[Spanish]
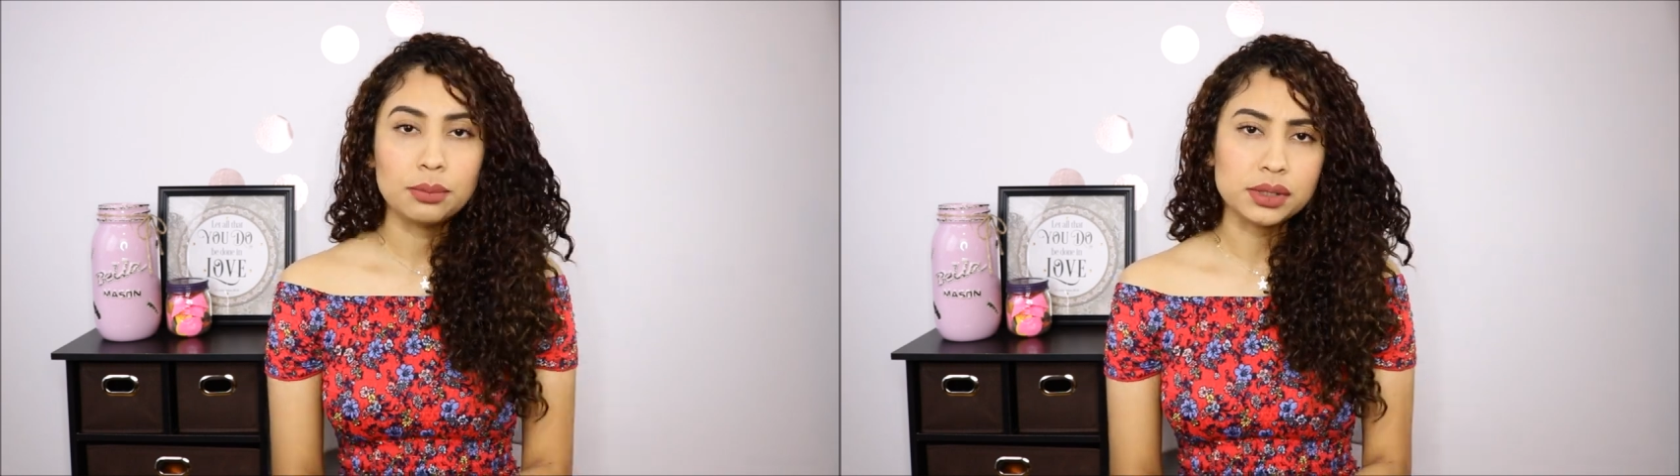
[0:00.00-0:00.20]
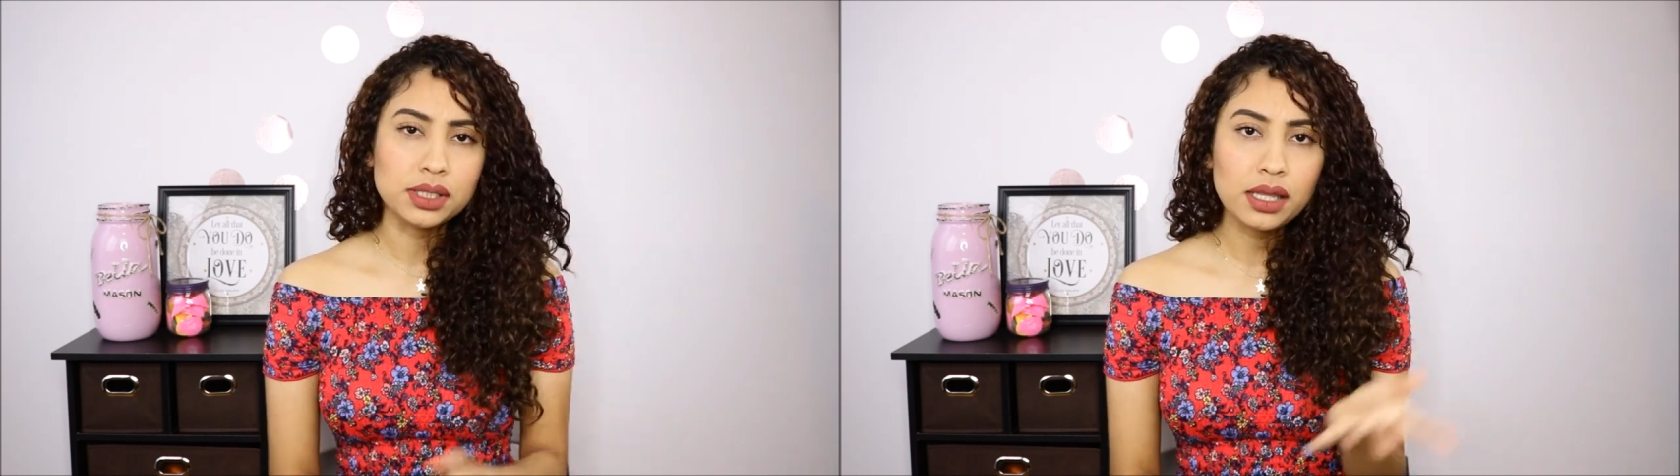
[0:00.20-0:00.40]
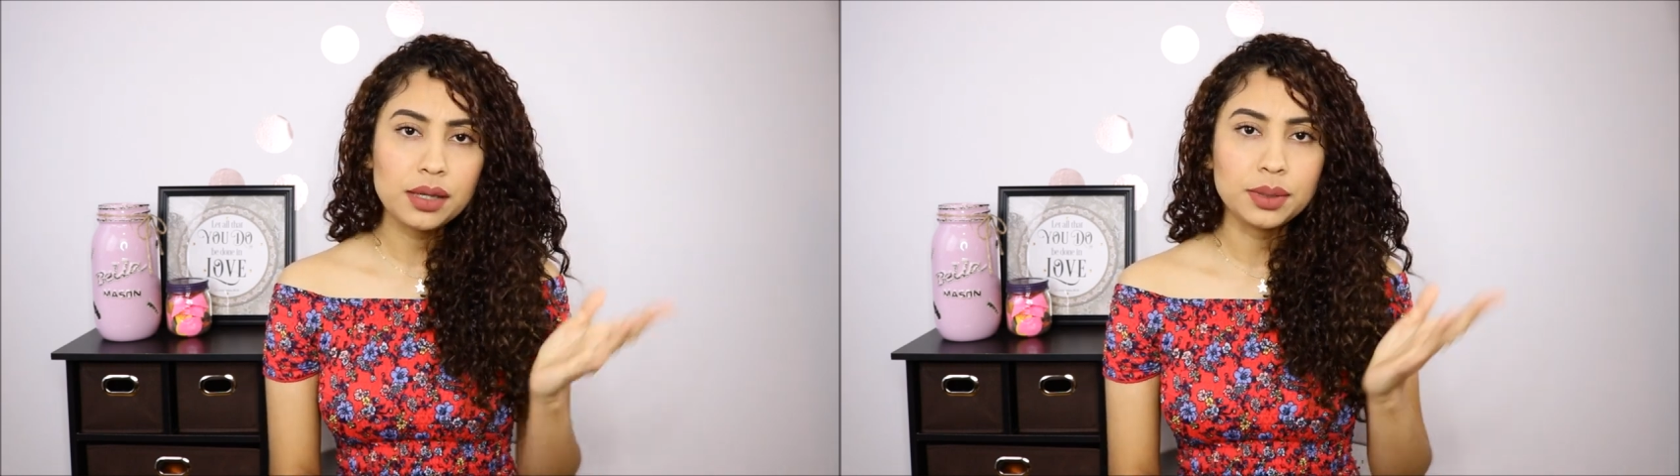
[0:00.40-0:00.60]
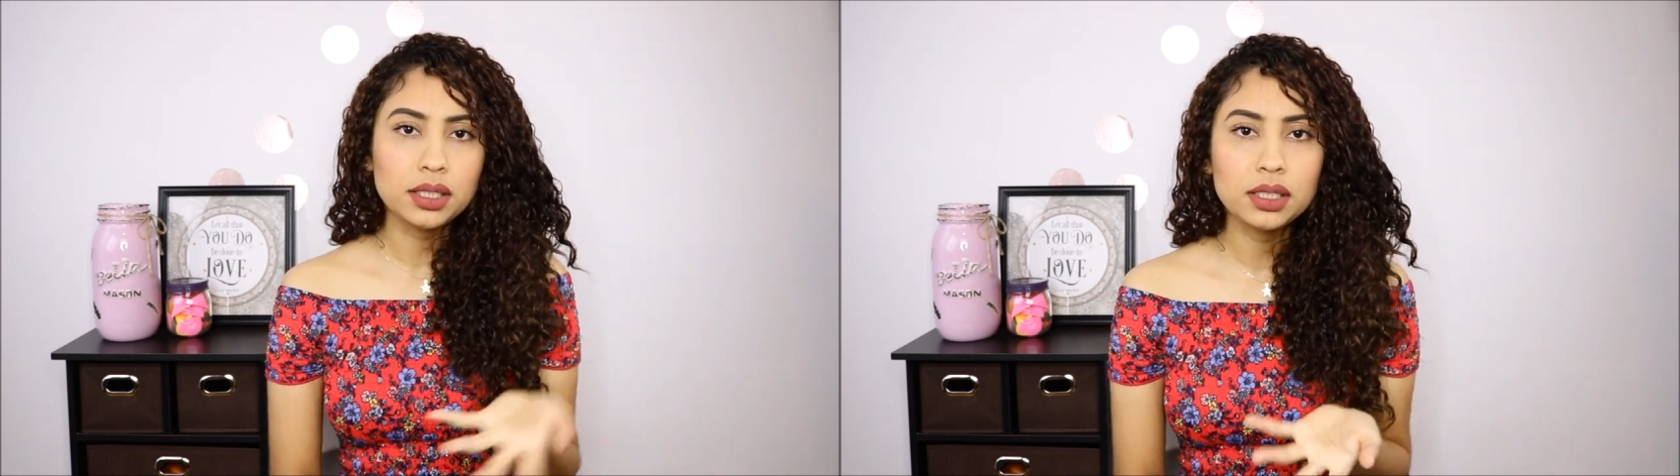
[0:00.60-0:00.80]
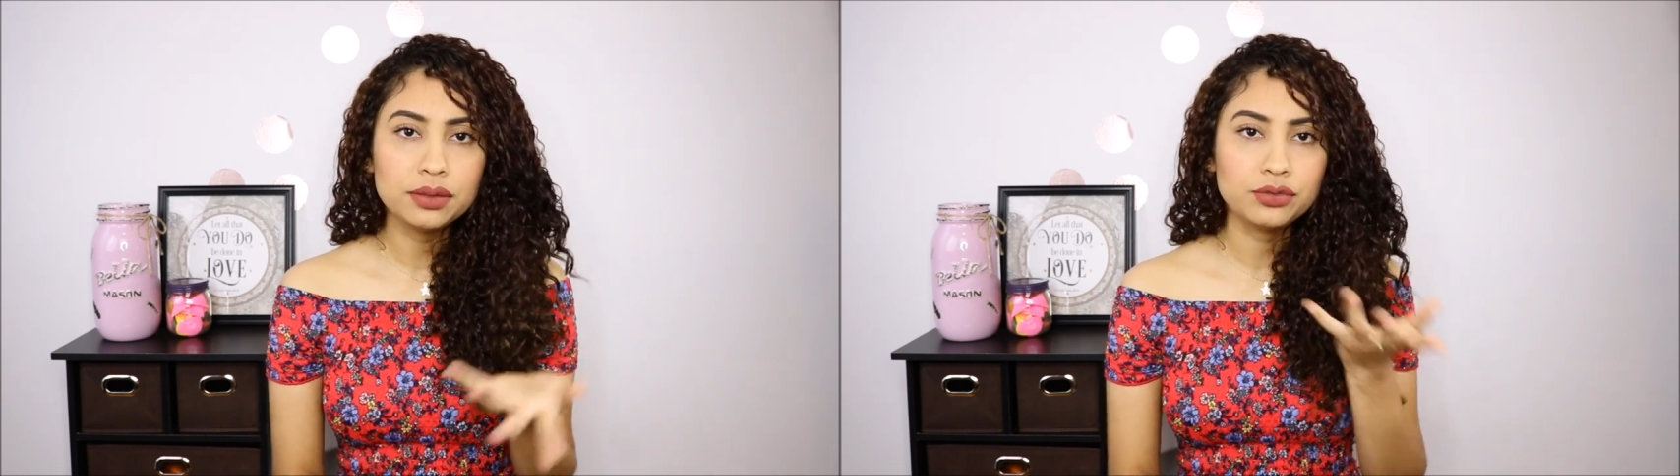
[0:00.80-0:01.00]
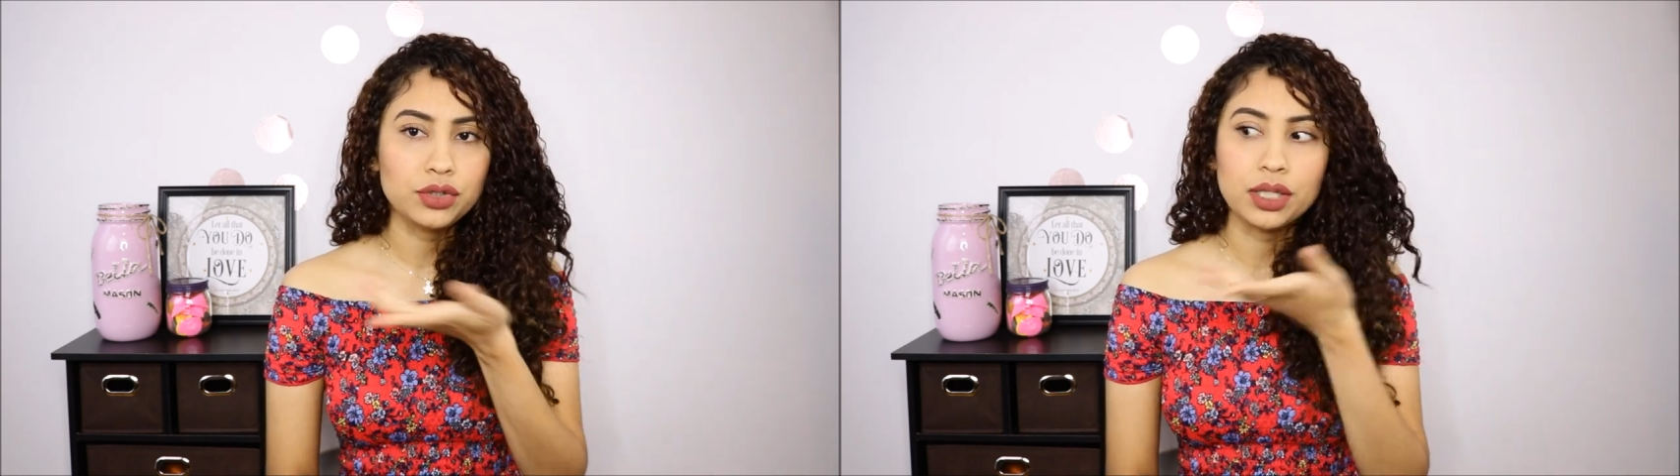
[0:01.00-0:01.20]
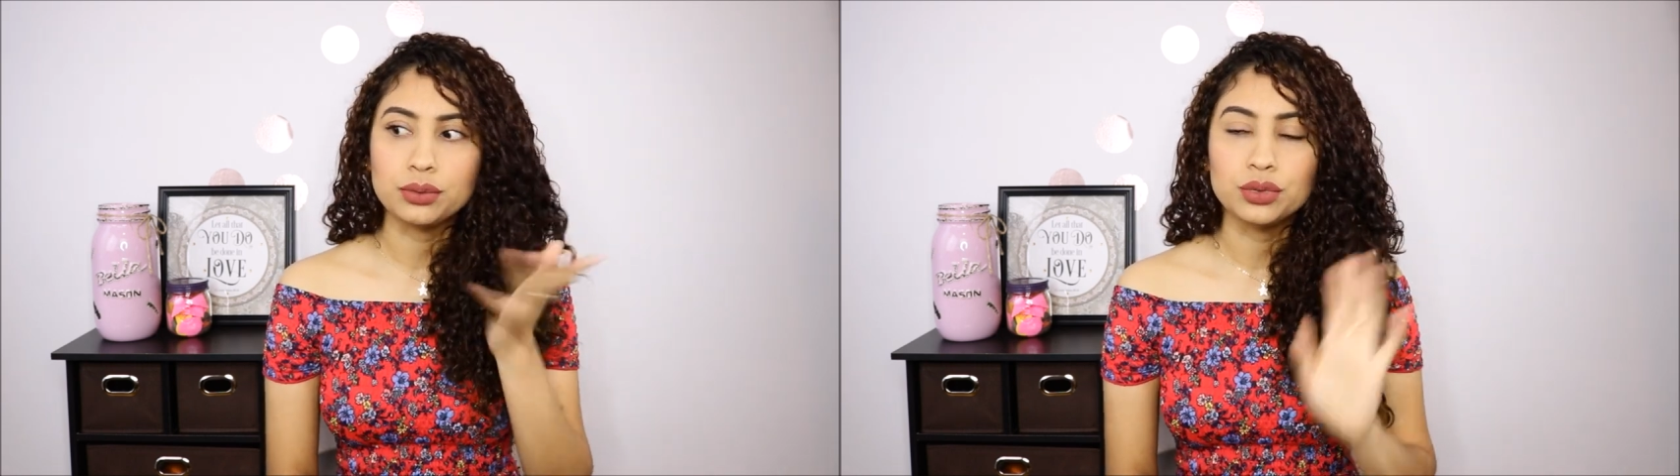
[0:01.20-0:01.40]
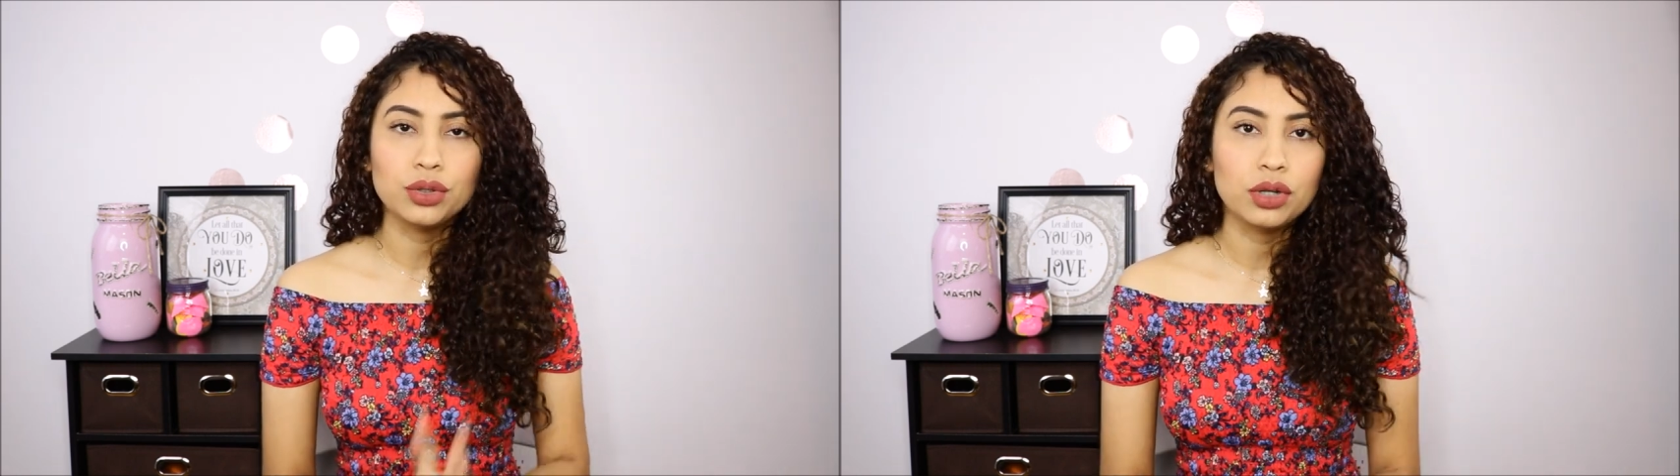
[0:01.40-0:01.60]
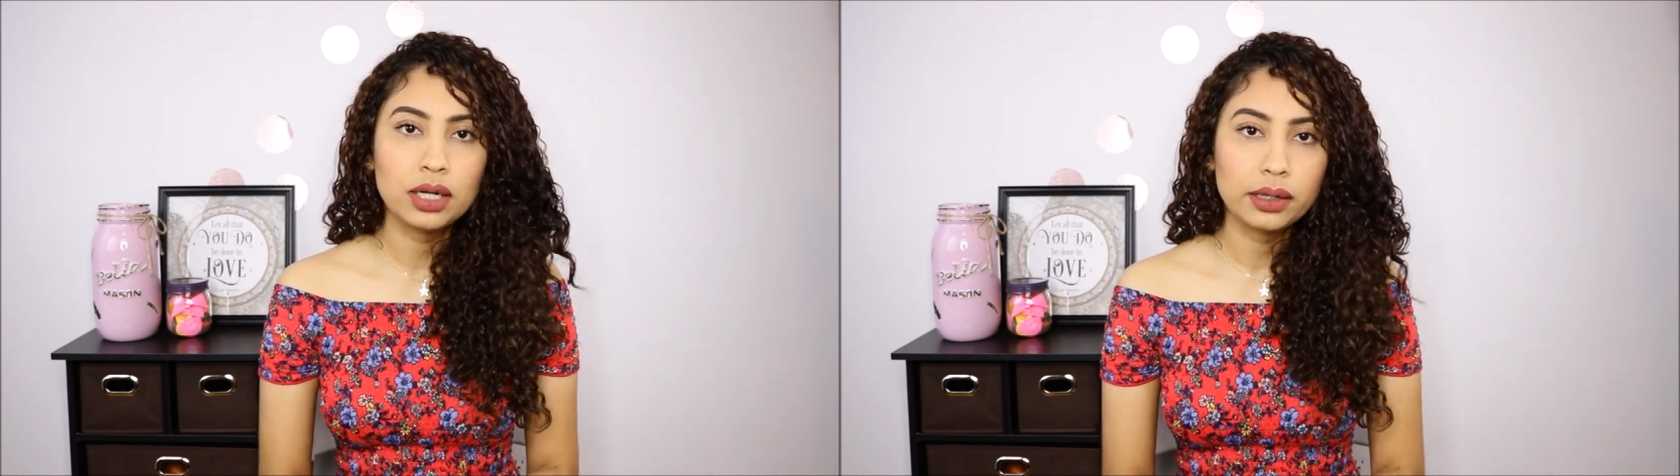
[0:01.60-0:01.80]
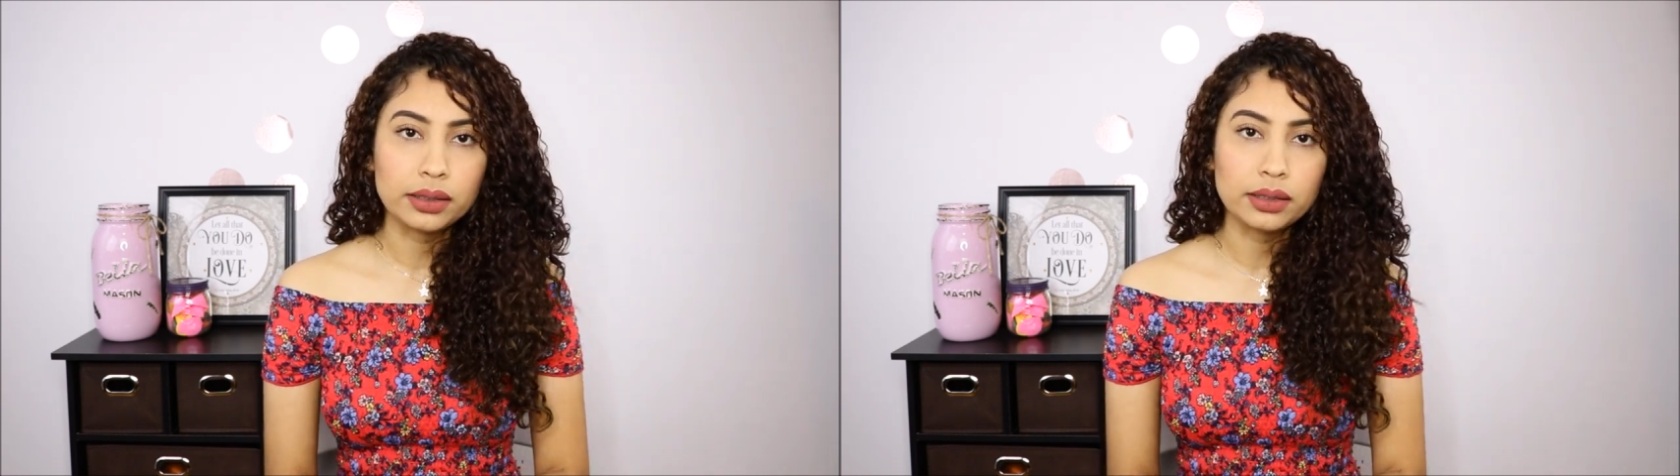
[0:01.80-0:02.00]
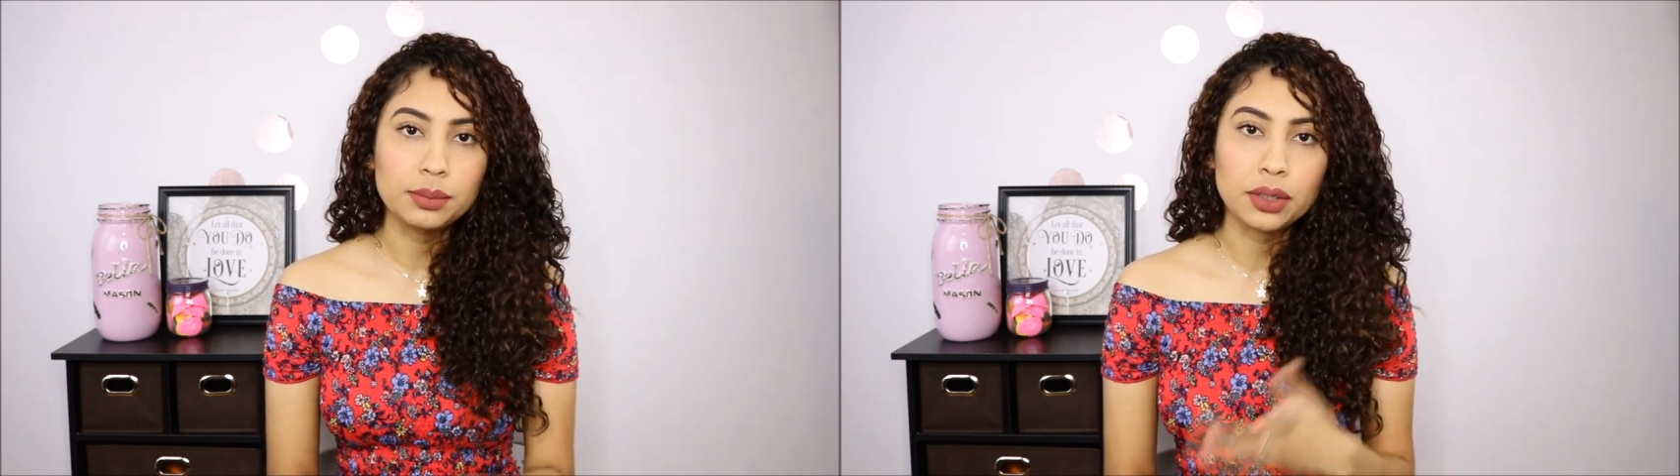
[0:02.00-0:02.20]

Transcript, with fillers: Pues nada, vine, fui a un dólar ahí,